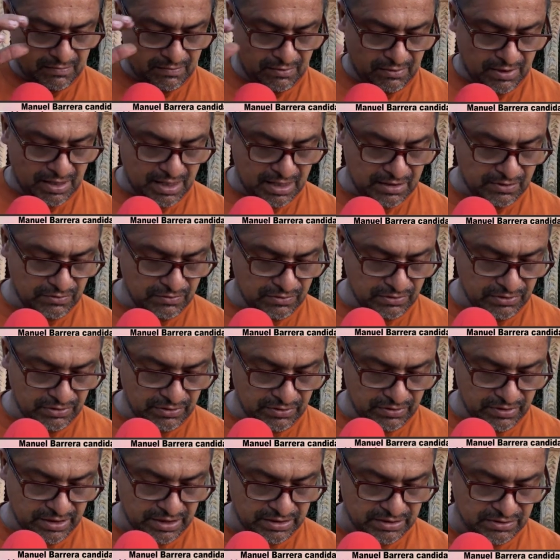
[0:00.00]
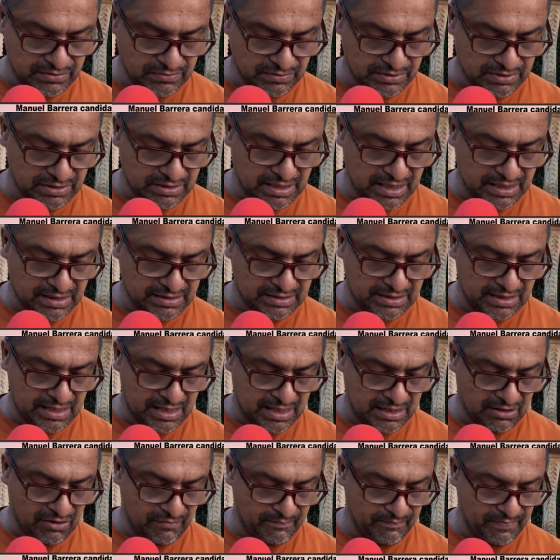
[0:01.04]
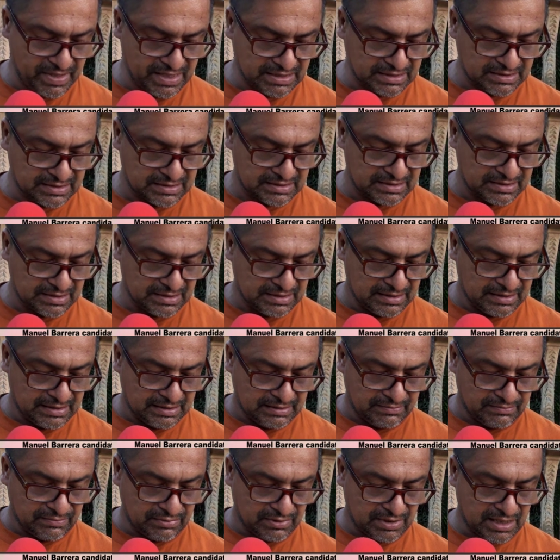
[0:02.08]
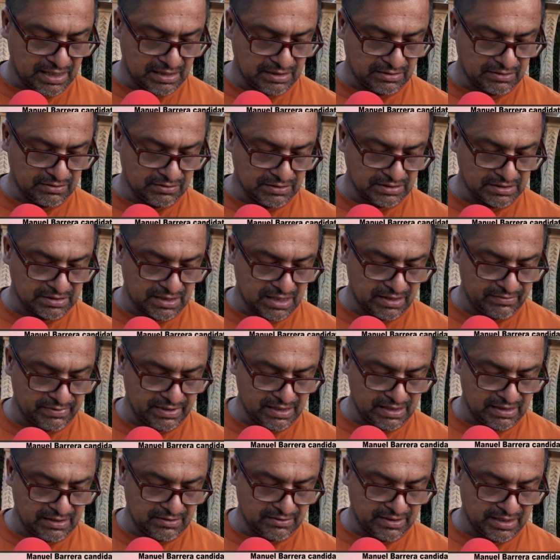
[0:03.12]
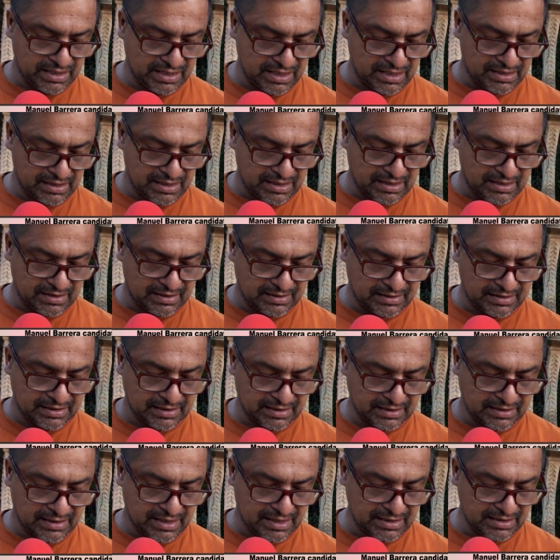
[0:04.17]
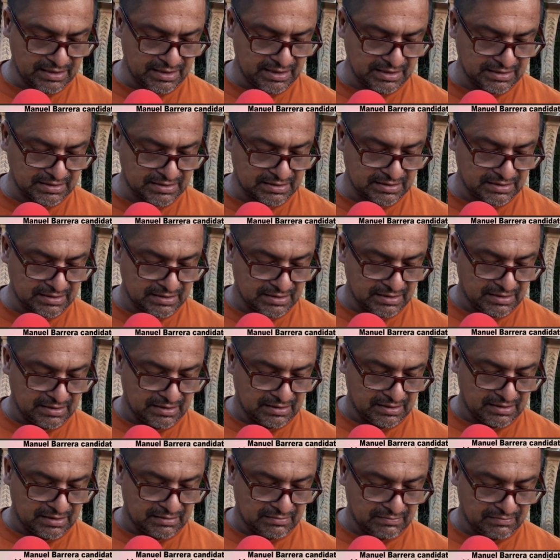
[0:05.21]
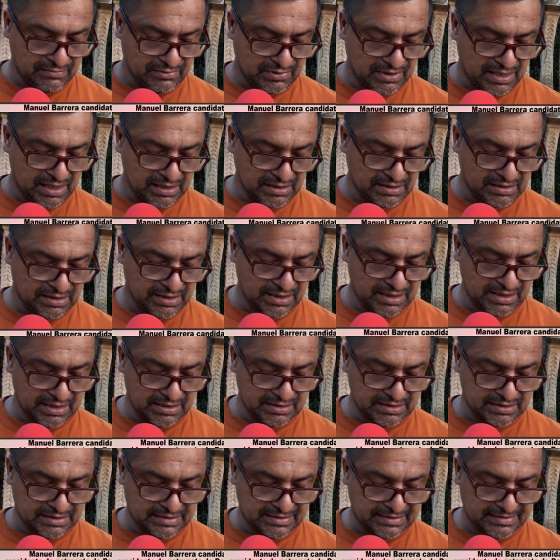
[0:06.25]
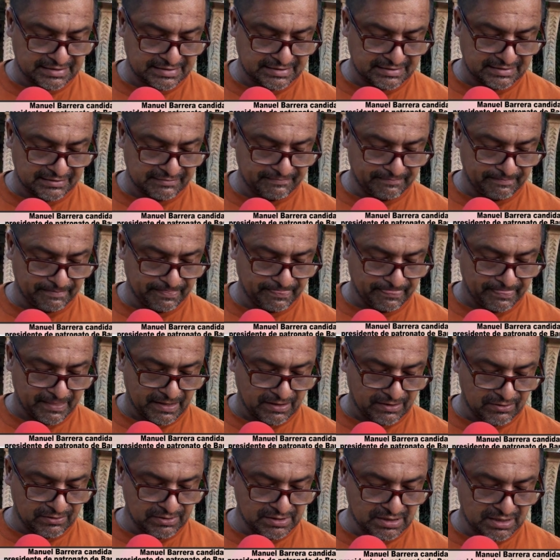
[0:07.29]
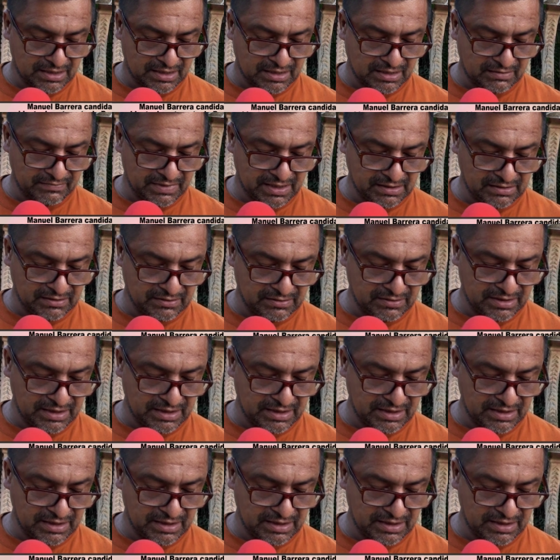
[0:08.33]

vocal 1 Jesús García López, vocal 2 Abel Loriana Hernández, vocal 3 Óscar Armando